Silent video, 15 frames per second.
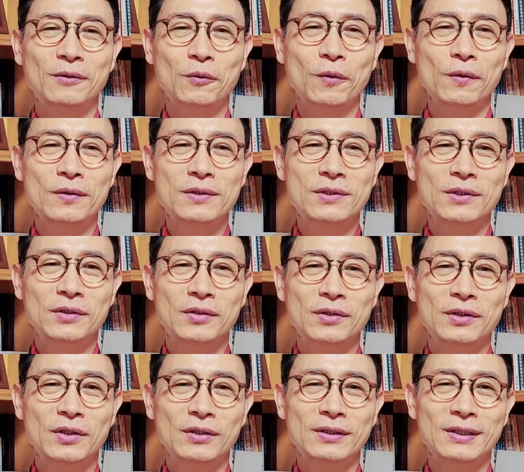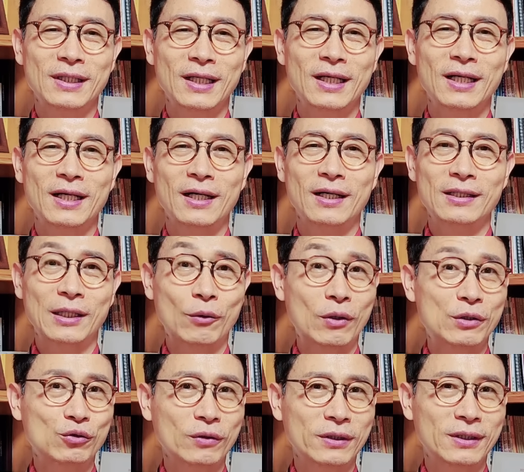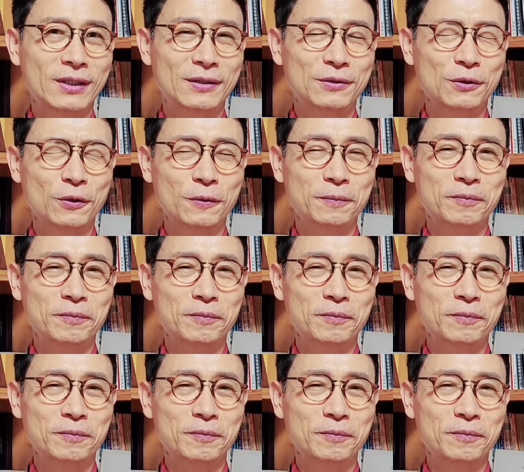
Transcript: 콘서트였다라고 할 수가 있겠죠.